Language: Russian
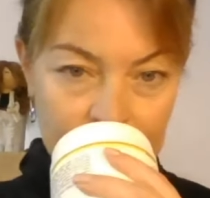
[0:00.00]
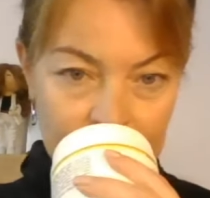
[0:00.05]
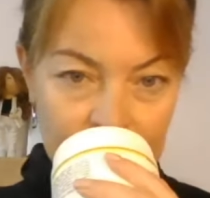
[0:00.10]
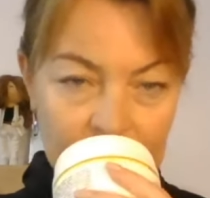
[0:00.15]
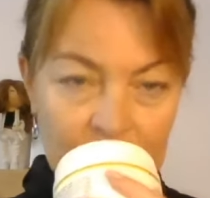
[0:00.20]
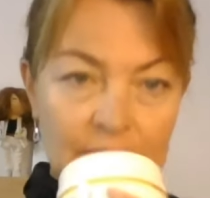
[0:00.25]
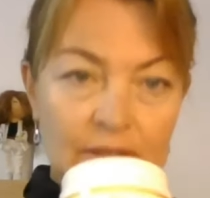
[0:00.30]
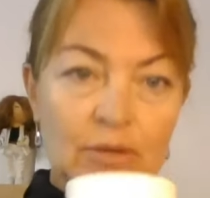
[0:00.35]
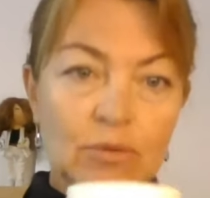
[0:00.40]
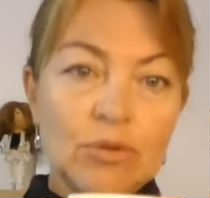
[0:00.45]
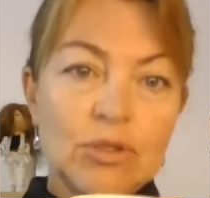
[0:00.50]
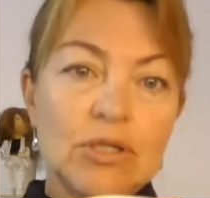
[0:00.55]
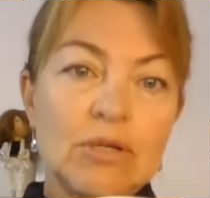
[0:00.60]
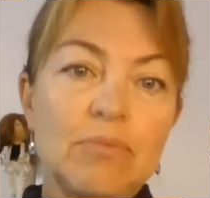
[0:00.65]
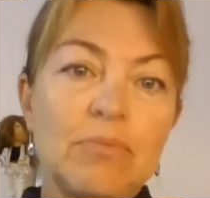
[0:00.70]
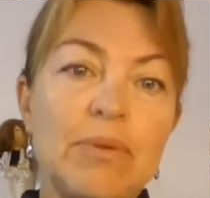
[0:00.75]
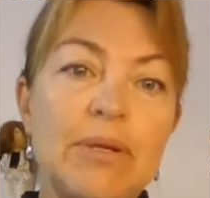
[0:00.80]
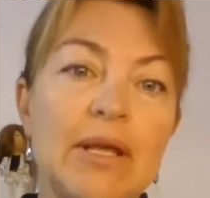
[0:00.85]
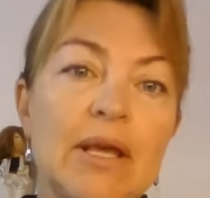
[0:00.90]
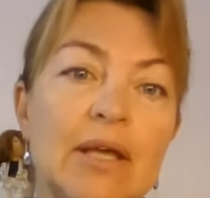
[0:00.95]
Это очень
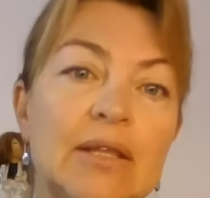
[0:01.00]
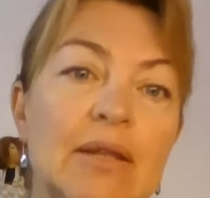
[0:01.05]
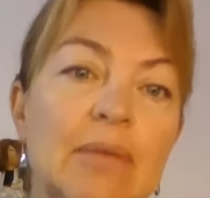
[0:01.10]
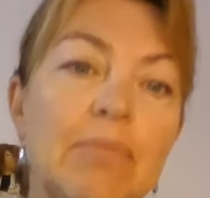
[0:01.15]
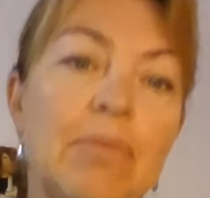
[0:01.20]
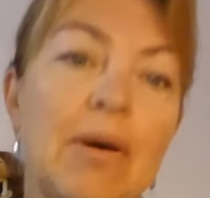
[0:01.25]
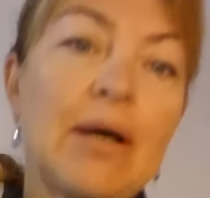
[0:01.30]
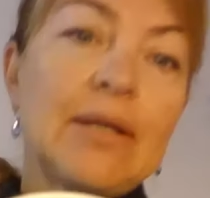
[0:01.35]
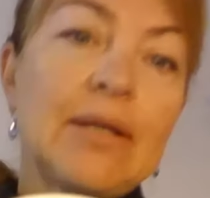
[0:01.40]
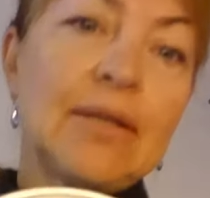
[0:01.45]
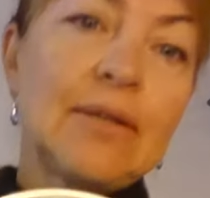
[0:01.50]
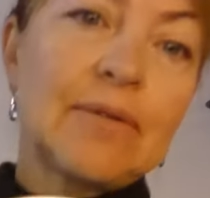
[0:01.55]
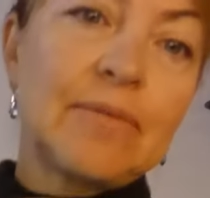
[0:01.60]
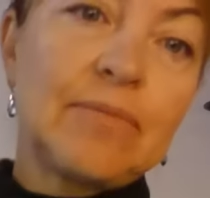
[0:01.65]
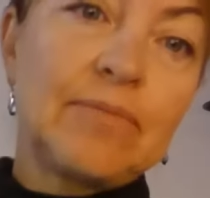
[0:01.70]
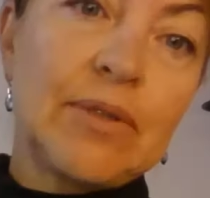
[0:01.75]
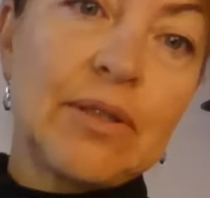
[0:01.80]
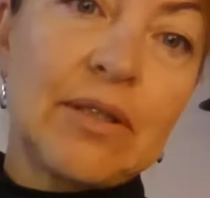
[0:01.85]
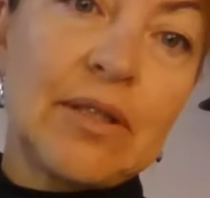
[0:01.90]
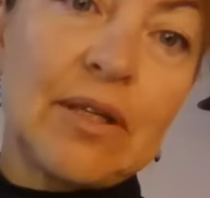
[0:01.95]
приятно пахнет,
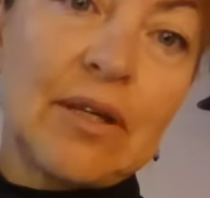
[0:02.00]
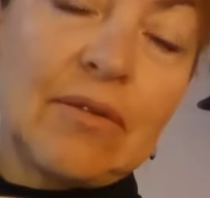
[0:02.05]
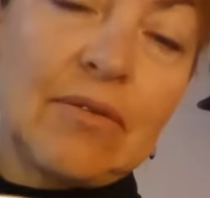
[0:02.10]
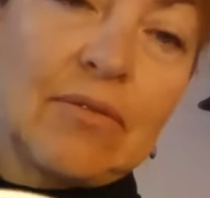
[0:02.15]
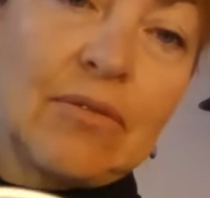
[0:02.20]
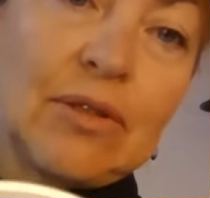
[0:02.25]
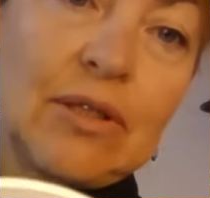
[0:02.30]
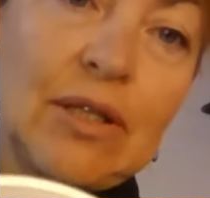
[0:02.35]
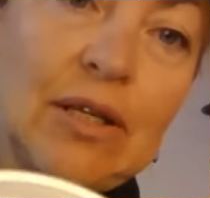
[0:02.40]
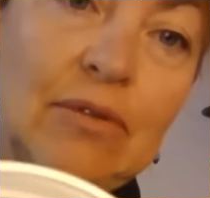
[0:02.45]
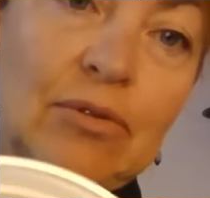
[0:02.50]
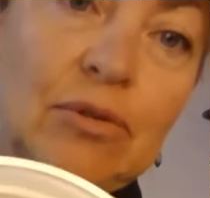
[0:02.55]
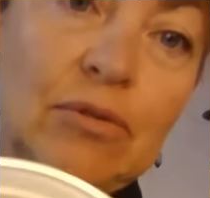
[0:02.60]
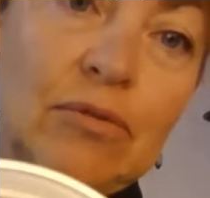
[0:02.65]
это вот так вот